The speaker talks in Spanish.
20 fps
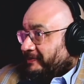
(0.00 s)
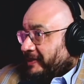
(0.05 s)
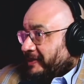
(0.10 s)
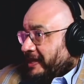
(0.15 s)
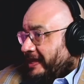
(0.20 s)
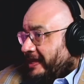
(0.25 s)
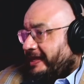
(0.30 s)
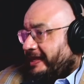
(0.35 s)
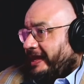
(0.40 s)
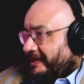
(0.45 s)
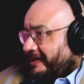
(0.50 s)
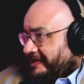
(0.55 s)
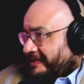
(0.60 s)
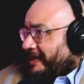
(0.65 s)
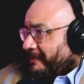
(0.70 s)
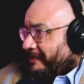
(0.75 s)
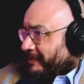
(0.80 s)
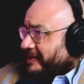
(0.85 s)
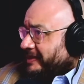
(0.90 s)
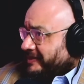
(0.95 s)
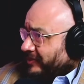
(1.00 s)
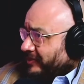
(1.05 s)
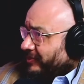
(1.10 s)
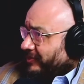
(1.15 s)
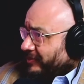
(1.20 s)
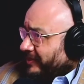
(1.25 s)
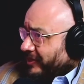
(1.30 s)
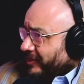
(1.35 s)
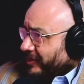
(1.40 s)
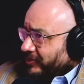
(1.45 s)
y que siempre ha
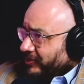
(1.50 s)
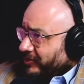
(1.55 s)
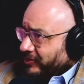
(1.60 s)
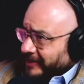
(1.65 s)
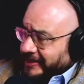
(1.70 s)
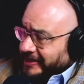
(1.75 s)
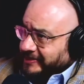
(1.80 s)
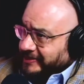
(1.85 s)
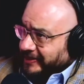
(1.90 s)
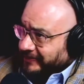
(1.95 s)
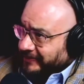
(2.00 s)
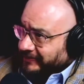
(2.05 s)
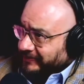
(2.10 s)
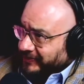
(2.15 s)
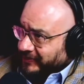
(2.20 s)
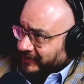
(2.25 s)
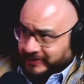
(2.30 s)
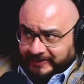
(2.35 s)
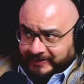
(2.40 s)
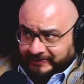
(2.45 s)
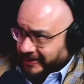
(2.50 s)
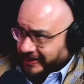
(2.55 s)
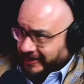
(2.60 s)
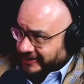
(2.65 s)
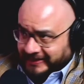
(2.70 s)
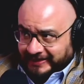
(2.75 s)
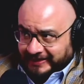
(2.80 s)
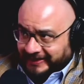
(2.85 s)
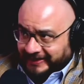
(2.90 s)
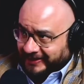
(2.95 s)
sido de controversia. O sea,
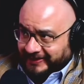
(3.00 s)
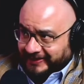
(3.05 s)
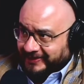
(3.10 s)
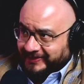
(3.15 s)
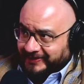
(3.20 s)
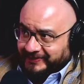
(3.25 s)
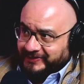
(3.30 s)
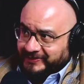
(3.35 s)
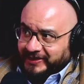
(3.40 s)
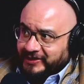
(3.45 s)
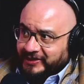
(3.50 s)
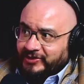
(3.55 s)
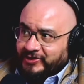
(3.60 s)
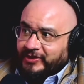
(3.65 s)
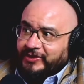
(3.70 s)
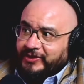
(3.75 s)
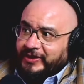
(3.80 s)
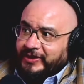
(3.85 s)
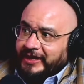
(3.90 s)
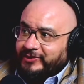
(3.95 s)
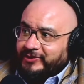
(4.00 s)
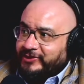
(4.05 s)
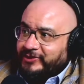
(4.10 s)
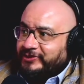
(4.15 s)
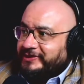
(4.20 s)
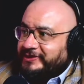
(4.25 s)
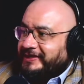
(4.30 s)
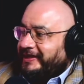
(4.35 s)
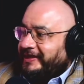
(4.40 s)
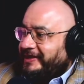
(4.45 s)
desde que se dio a
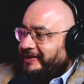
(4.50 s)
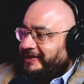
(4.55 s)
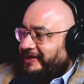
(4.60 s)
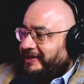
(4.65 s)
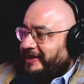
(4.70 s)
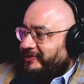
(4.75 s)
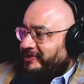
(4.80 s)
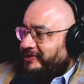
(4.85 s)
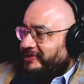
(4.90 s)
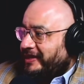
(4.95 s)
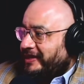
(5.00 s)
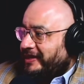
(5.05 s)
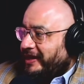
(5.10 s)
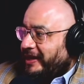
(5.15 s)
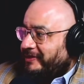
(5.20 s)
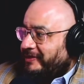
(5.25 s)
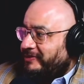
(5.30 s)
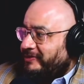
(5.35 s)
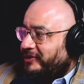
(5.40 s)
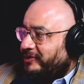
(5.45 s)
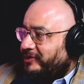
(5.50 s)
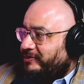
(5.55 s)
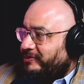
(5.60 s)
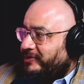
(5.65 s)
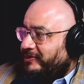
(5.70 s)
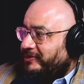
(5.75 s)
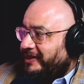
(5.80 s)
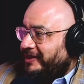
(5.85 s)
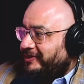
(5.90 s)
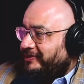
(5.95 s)
conocer, digamos, en el ámbito
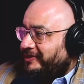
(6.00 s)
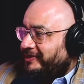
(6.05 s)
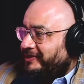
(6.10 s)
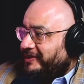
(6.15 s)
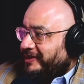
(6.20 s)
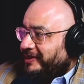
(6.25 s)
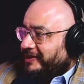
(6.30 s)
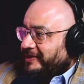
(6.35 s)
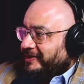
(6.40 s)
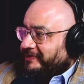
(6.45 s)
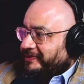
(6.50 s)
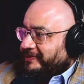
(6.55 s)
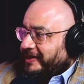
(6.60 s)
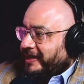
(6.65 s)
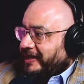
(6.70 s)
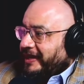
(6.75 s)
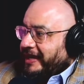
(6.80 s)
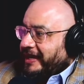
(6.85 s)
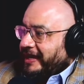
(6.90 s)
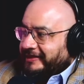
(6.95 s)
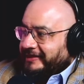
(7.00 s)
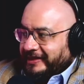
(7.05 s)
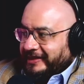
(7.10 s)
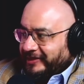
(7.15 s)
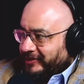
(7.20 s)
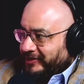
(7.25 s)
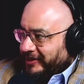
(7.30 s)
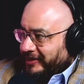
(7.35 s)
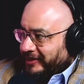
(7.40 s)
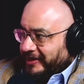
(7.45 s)
público, eh, ha
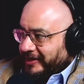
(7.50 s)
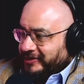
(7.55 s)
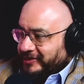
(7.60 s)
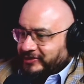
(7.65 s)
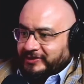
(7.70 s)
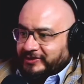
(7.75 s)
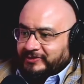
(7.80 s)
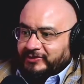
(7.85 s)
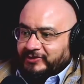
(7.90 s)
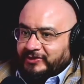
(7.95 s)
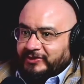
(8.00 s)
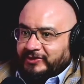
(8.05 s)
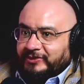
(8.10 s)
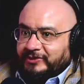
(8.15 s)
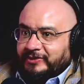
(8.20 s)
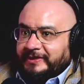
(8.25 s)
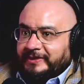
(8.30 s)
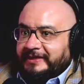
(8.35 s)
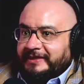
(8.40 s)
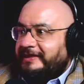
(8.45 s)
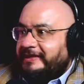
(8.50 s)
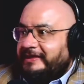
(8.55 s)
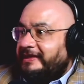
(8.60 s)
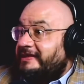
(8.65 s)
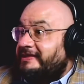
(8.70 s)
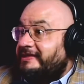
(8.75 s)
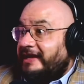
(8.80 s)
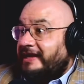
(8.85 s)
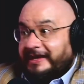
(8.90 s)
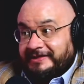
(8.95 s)
tenido declaraciones muy
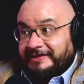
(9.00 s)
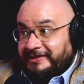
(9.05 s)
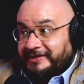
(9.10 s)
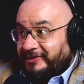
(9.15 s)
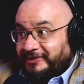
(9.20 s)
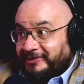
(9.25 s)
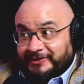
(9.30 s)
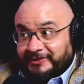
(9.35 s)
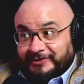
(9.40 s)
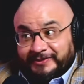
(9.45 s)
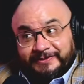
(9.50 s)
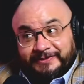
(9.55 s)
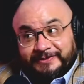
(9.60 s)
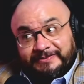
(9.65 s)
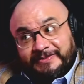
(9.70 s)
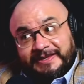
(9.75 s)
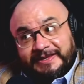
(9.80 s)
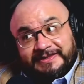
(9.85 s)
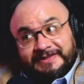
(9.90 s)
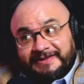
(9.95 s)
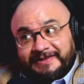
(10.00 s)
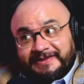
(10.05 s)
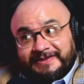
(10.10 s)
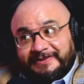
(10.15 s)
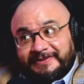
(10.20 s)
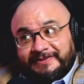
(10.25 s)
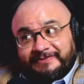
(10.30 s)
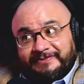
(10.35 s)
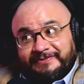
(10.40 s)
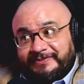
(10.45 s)
controvertidas, ha sido, este,